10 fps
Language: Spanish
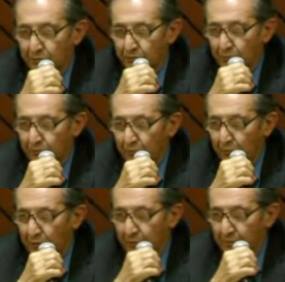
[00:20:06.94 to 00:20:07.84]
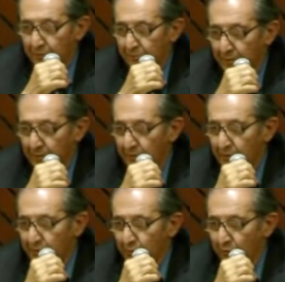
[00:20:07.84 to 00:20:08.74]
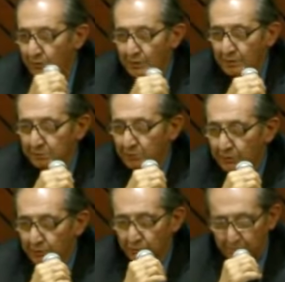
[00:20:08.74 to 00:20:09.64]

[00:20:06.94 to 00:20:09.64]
estos poemas para una antología por ellos